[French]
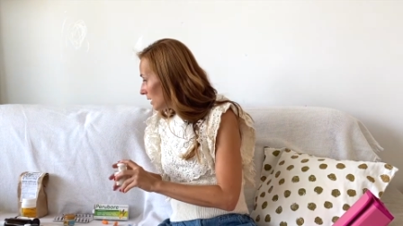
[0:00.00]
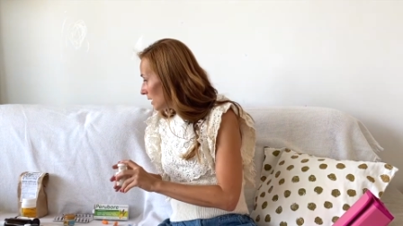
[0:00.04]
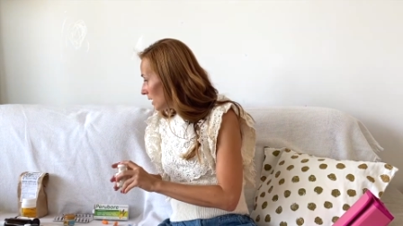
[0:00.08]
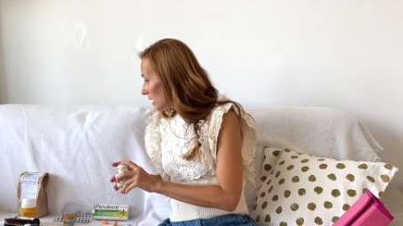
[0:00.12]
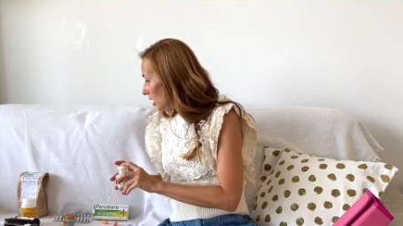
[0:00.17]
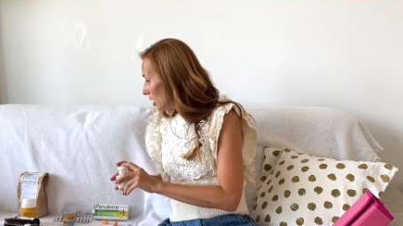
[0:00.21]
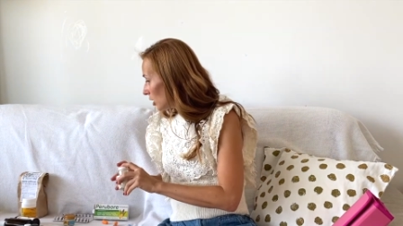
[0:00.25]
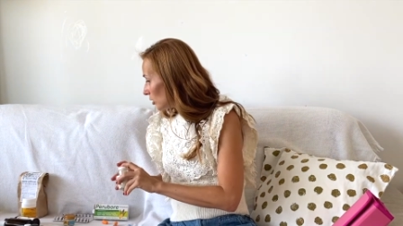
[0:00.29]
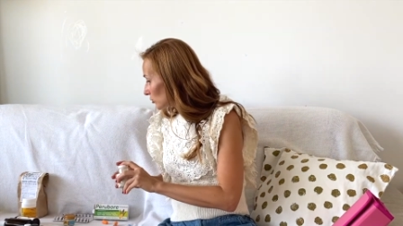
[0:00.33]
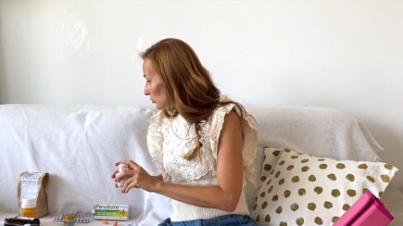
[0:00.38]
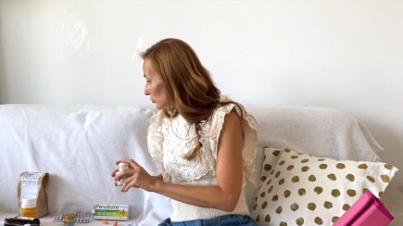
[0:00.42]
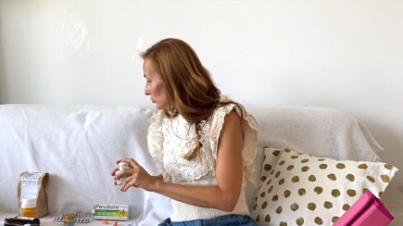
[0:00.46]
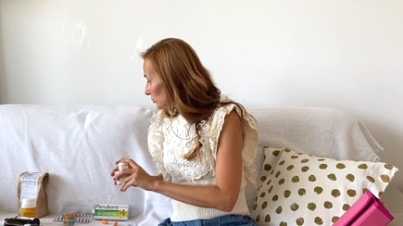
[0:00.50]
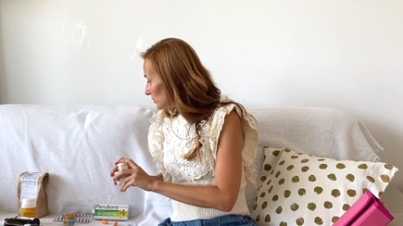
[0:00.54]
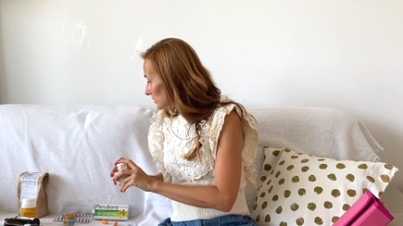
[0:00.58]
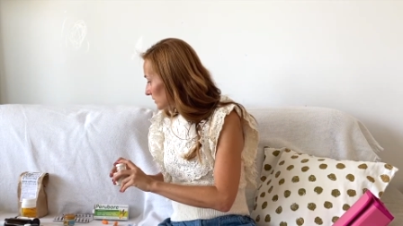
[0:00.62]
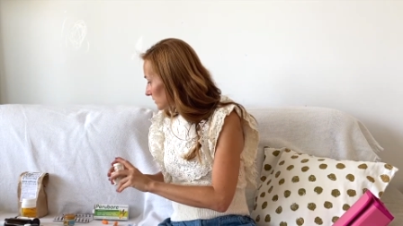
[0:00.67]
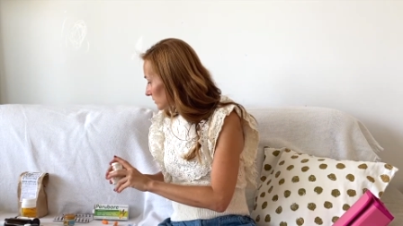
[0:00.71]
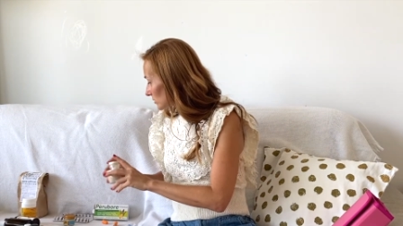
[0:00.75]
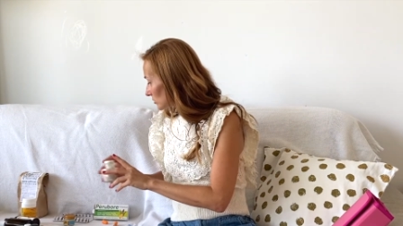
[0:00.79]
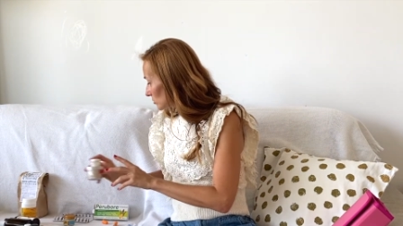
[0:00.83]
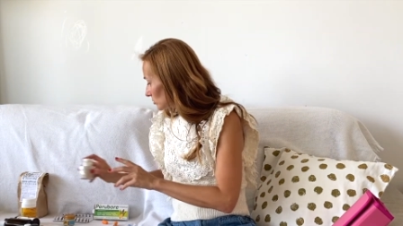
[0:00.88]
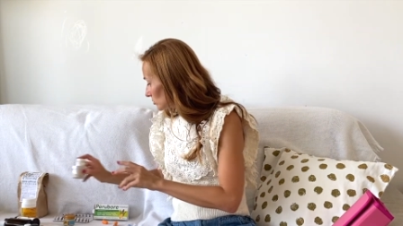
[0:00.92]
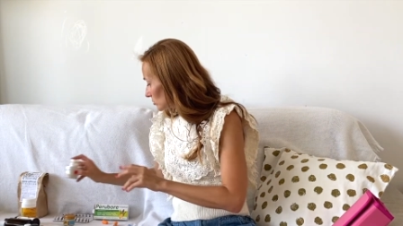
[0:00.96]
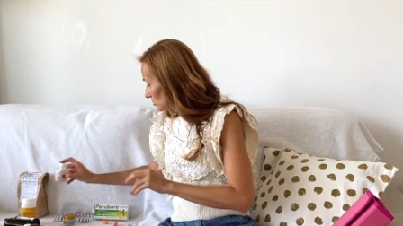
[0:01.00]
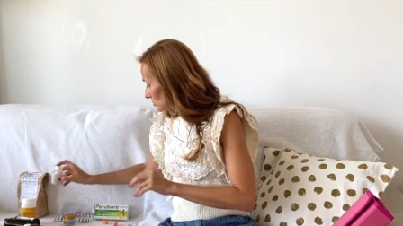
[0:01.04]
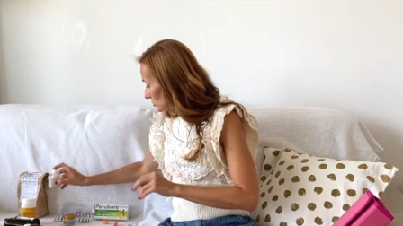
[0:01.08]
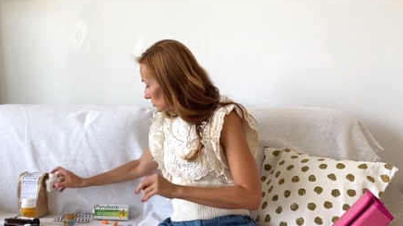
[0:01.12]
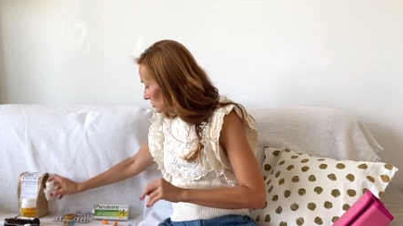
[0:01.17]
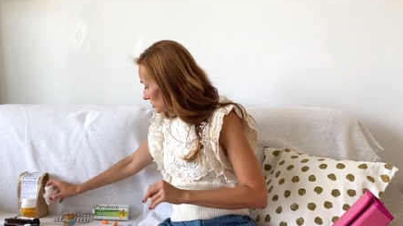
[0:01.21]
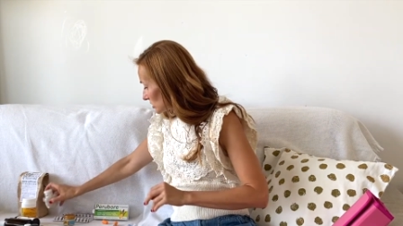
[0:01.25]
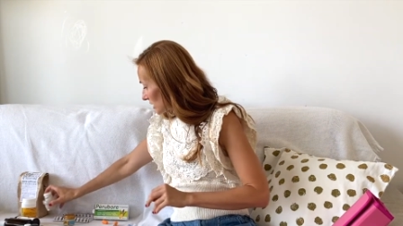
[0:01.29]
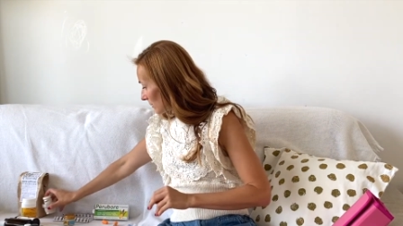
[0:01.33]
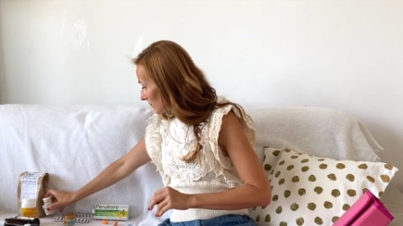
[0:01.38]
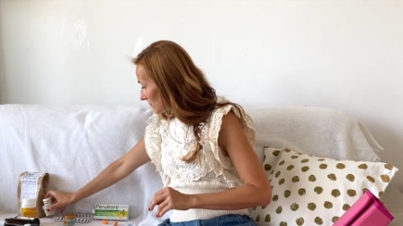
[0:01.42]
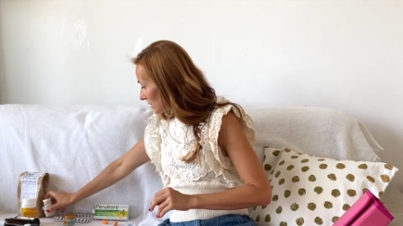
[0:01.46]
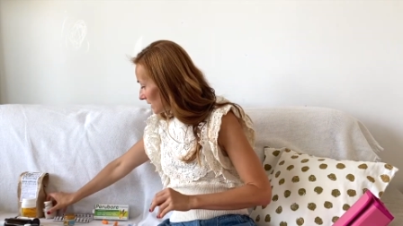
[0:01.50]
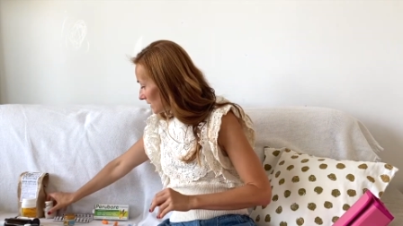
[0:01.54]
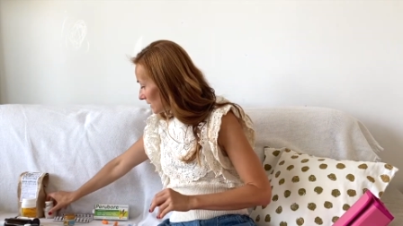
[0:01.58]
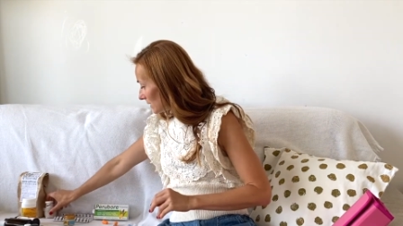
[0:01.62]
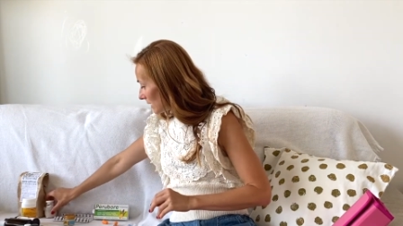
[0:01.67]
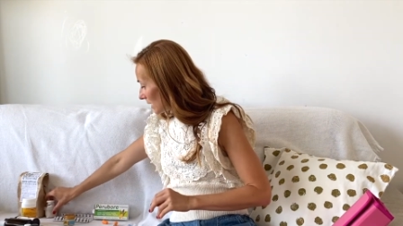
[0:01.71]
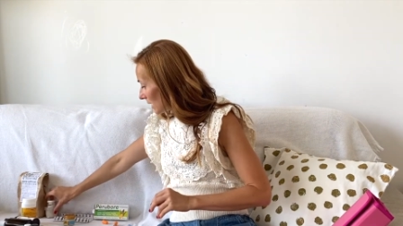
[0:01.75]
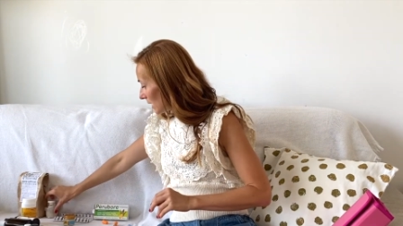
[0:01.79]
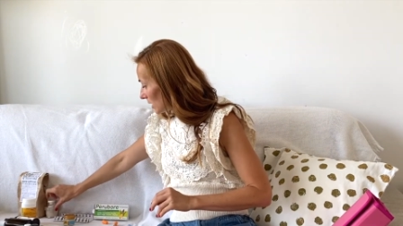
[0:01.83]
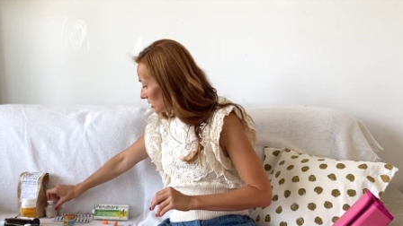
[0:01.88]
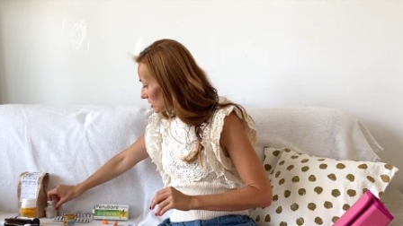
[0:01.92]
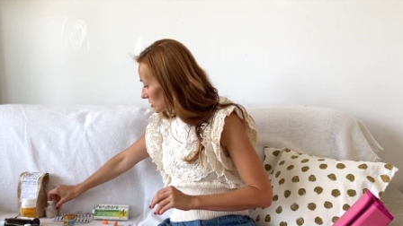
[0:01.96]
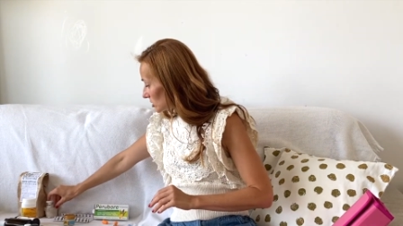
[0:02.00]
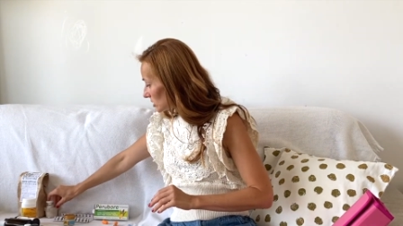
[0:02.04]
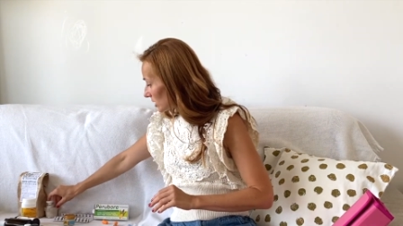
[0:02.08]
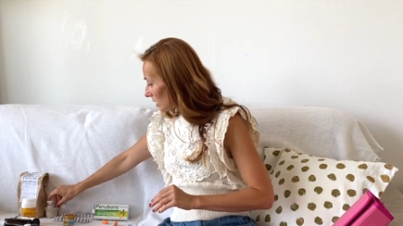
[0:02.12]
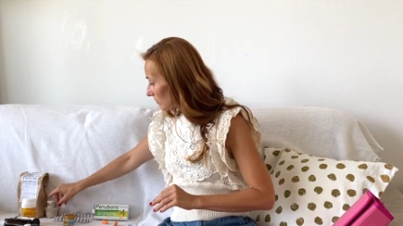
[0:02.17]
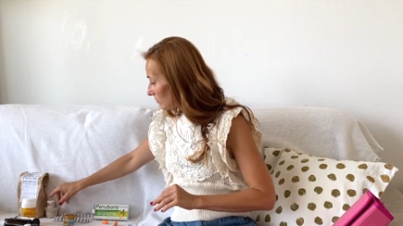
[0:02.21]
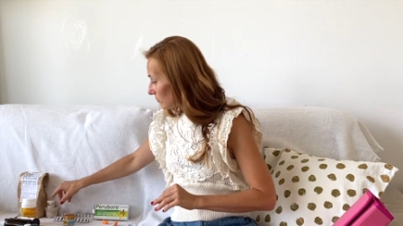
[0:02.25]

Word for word: Ensuite, ce que j'amène à chaque